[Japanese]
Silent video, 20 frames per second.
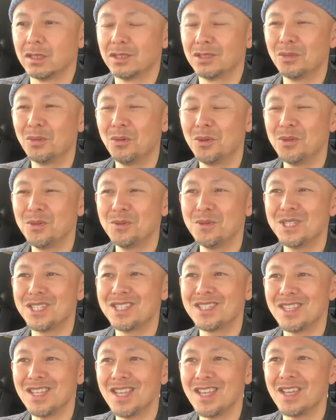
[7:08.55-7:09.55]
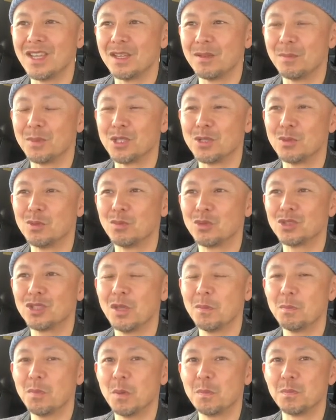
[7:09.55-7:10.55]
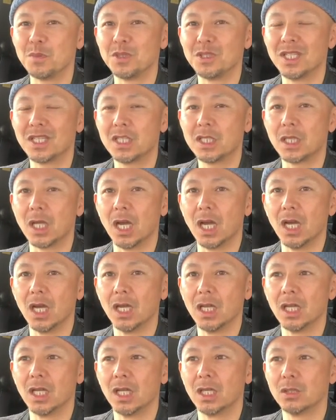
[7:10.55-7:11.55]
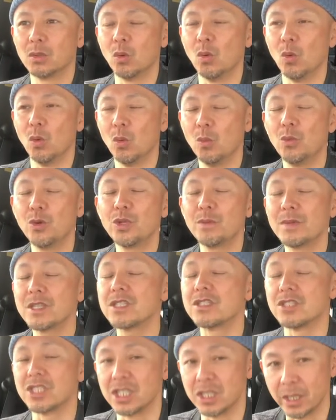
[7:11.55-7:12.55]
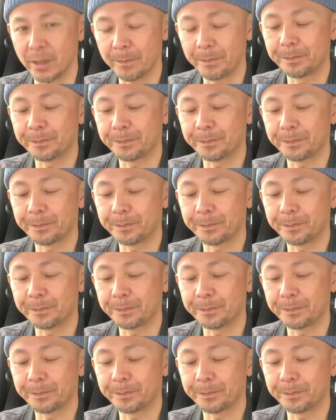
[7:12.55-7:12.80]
そういうふうにしてやっぱ自分もステップアップしてきたと思いますしね。